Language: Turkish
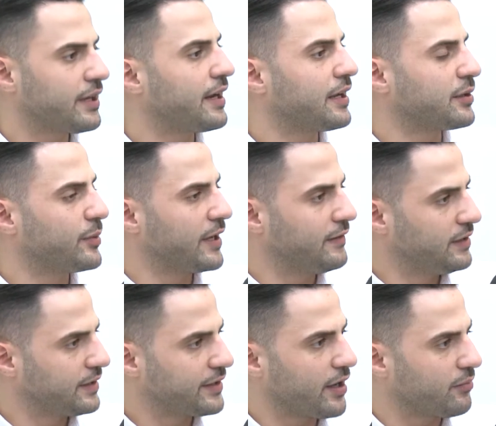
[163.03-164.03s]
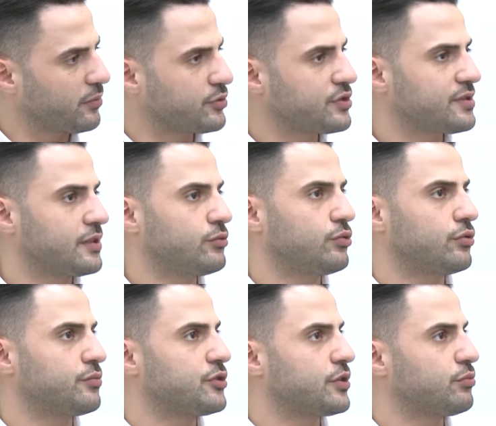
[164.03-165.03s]
Herhangi bir evlilik yapmamışız.
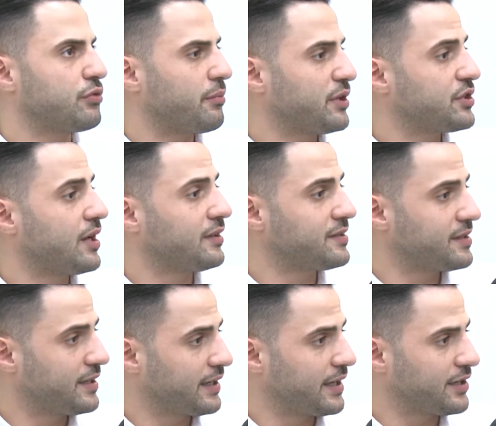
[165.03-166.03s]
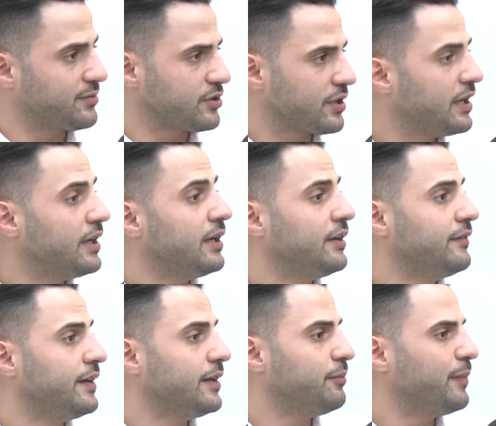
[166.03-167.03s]
Atıyorum işte bundan 5-6 sene geçmiş
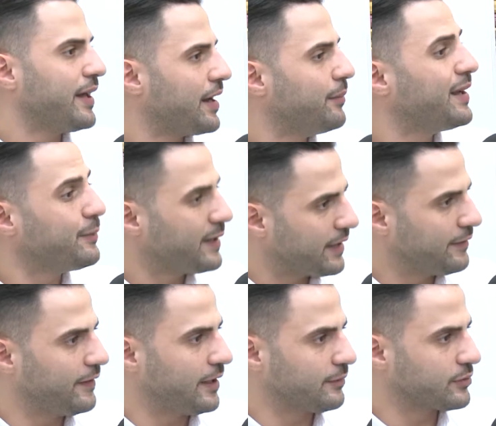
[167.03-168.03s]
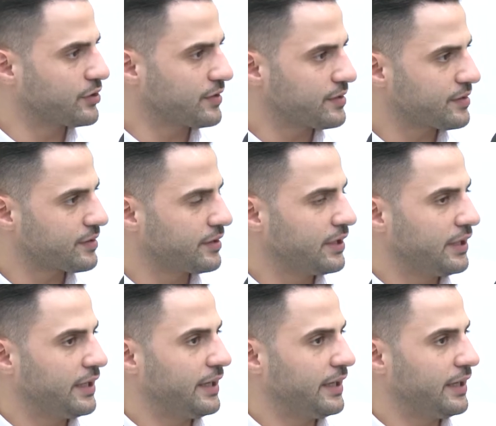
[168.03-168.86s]
ve beraber bir ev almışız. Hı hı.